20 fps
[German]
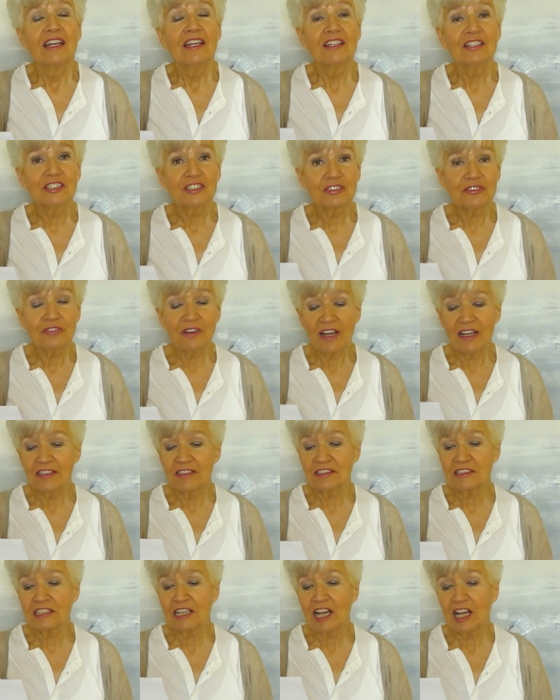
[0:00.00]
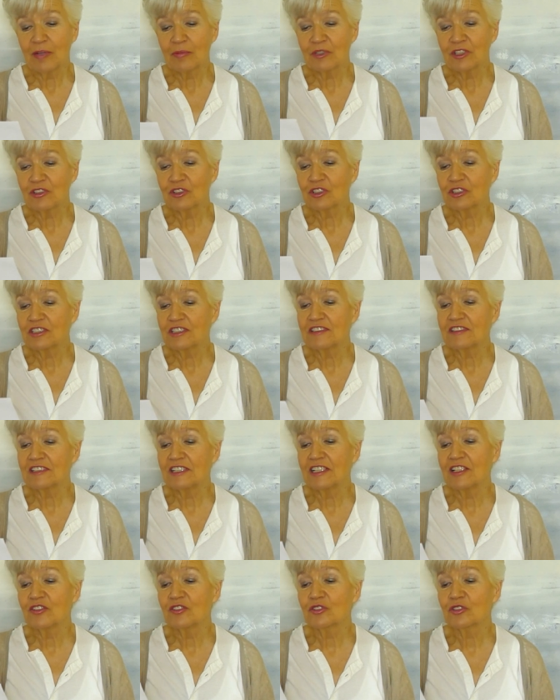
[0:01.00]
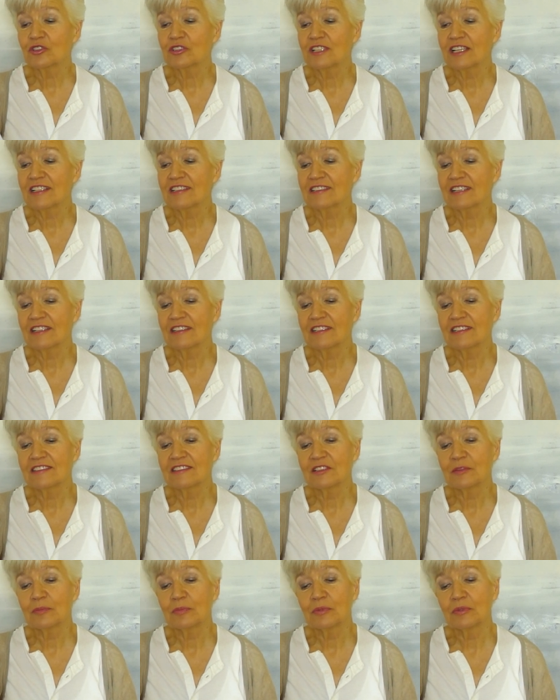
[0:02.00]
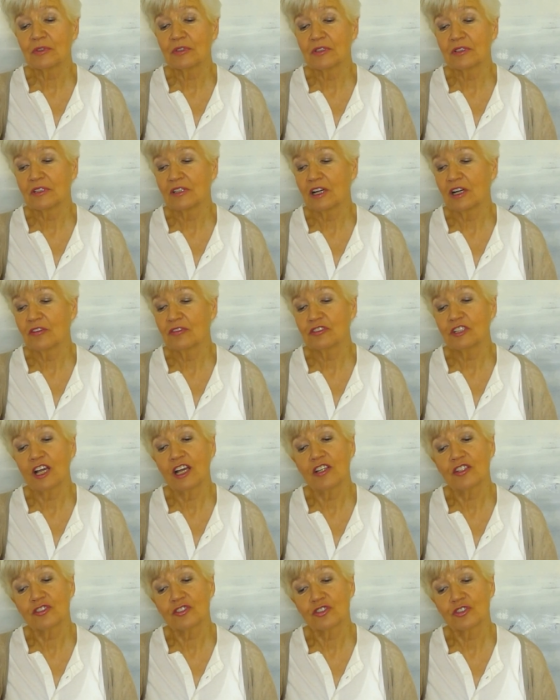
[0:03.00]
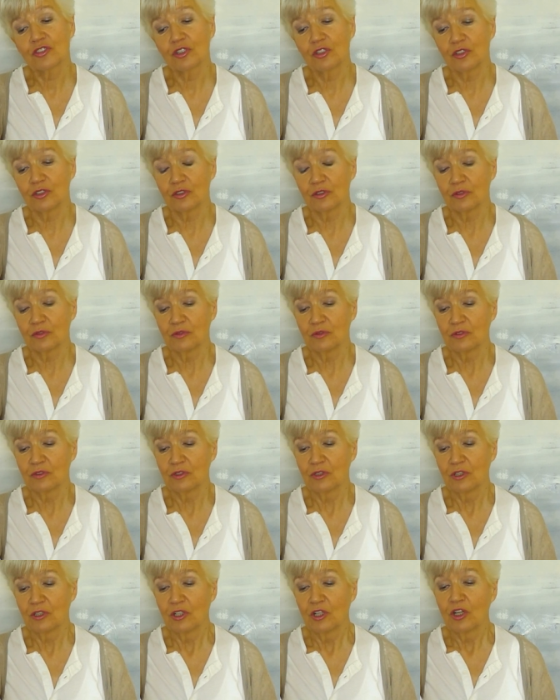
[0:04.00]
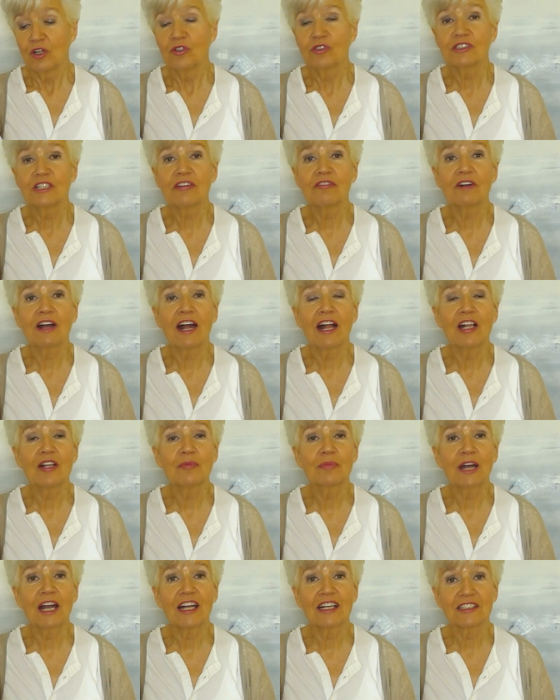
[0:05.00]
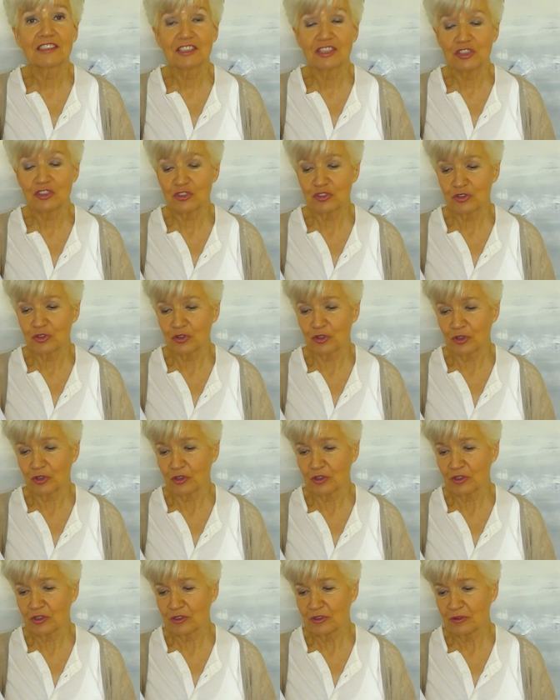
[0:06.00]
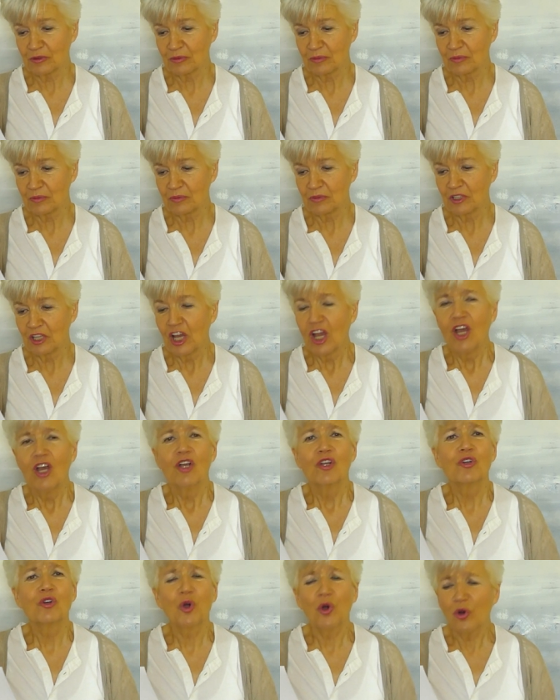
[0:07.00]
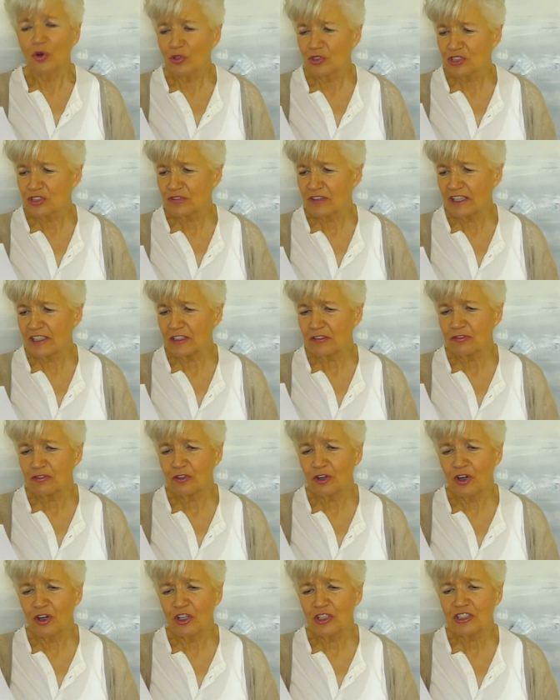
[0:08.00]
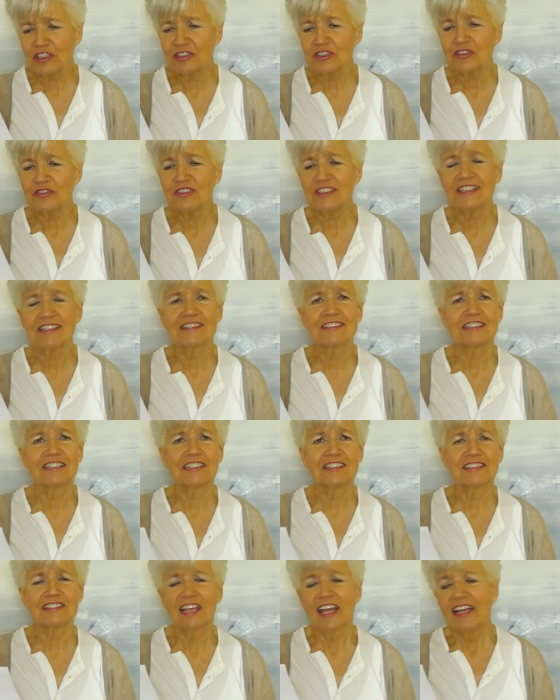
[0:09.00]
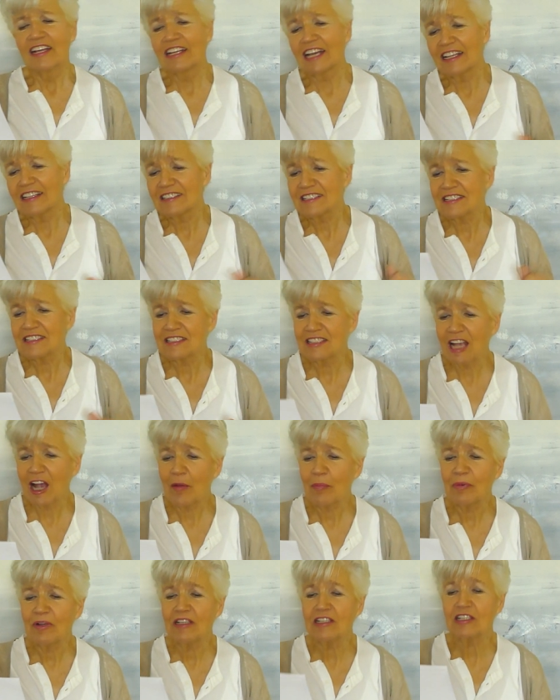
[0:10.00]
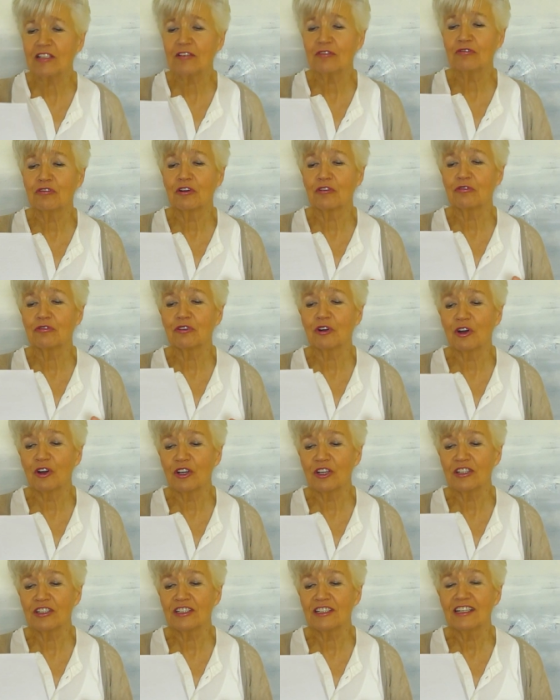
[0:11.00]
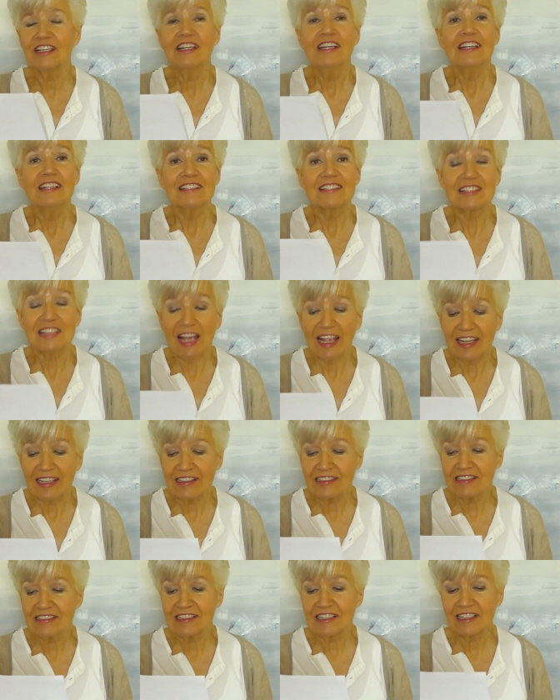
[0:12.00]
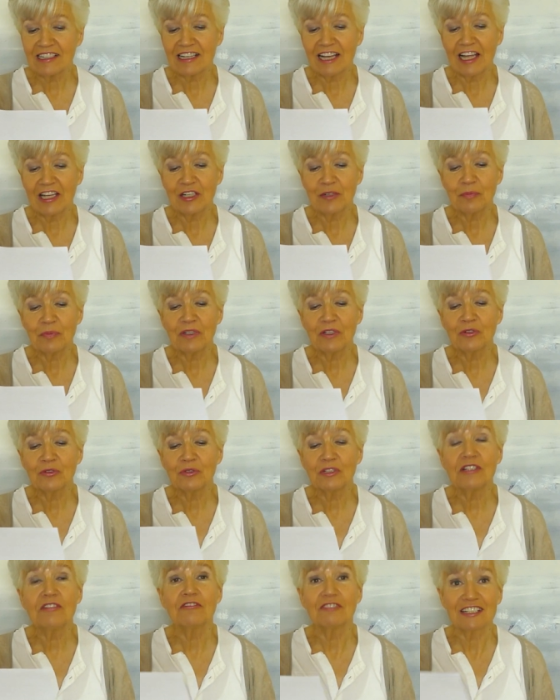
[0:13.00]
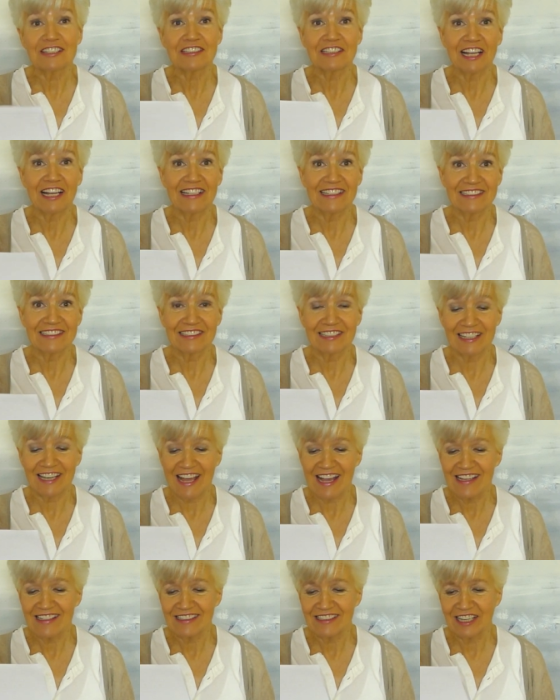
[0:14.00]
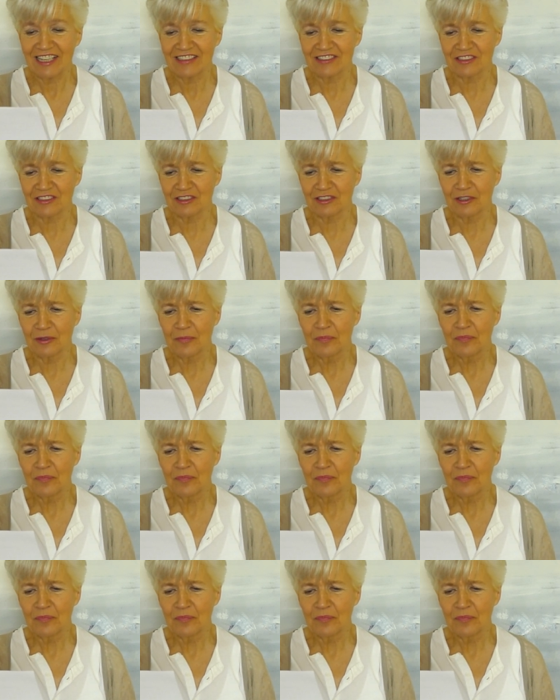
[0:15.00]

Irgendwann kam jedoch die Sehnsucht nach seiner Sippe auf der Eisscholle und der Wal brachte ihn zurück. Groß war die Freude des Wiedersehens. Ganz zappelig vor Freude zeigte der kleine Pinguin, was er alles gelernt hatte,